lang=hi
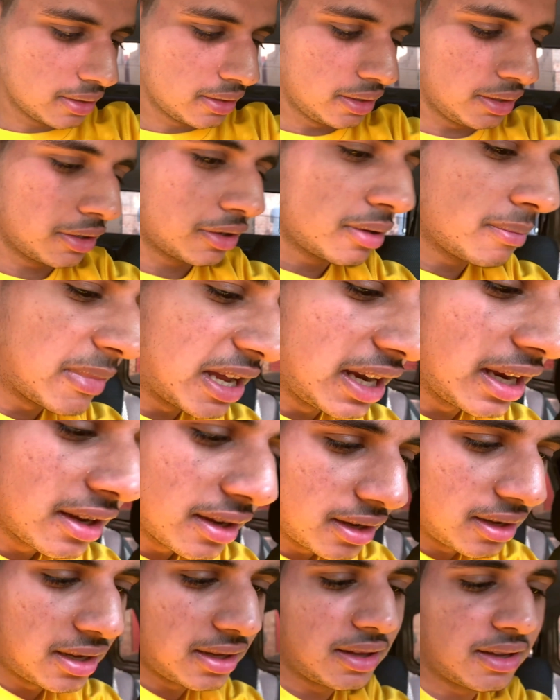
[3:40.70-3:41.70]
इनको मैंने
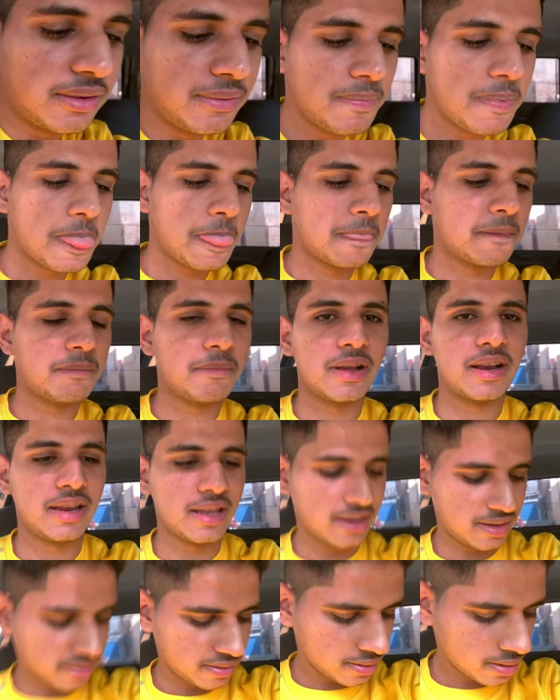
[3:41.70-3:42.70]
कहा था मेरी
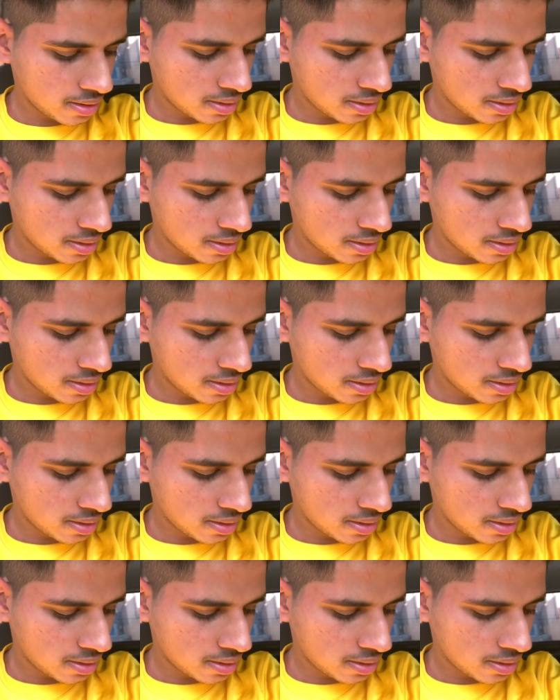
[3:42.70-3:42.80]
एक